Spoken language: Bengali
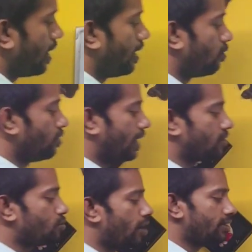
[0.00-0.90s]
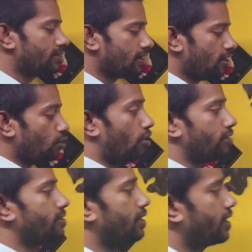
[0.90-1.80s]
নাও নেক্সট ওয়ান ইজ
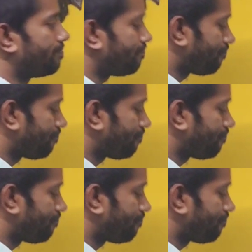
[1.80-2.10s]
কস থিটা